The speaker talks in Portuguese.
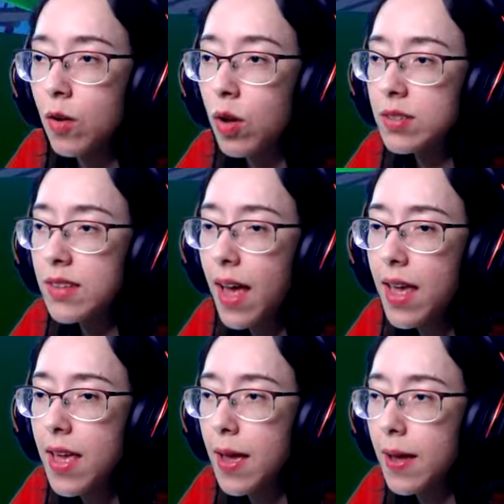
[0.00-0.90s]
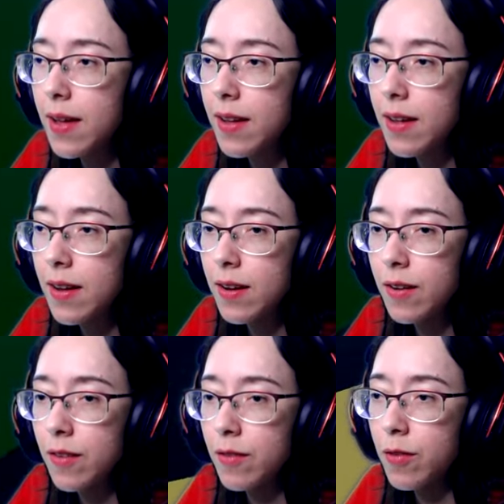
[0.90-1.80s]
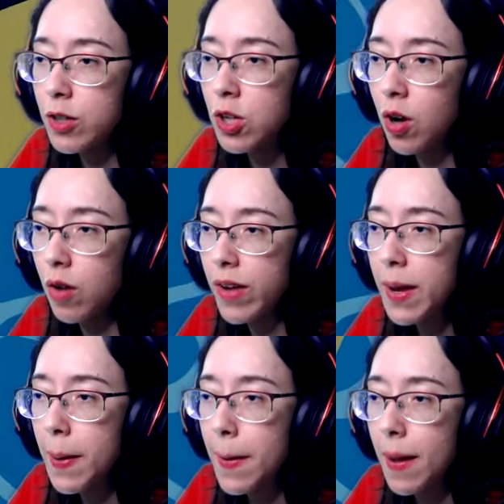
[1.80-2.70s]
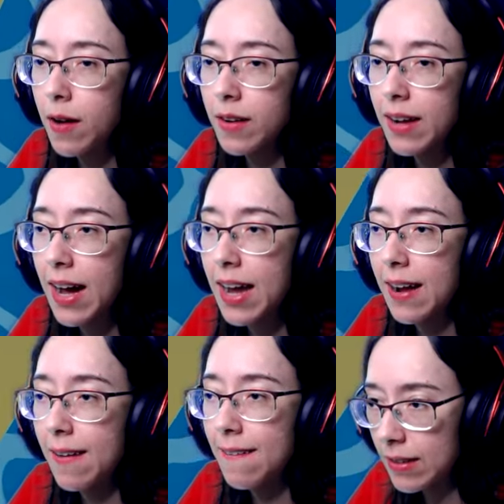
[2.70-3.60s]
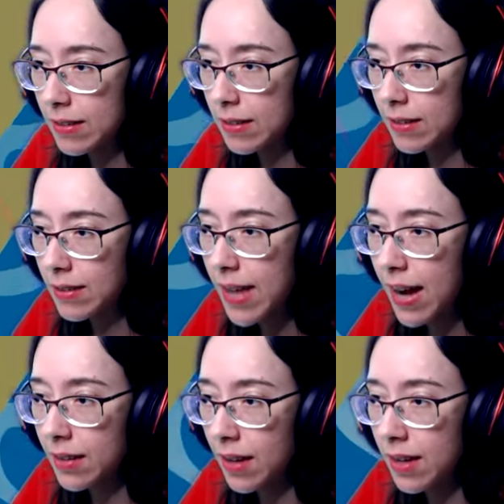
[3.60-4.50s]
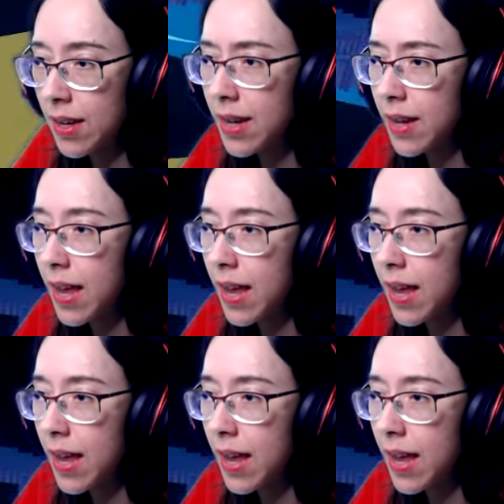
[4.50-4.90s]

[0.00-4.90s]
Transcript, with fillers: Gostei. Vou de novo, hein? Cara, certa. Ih,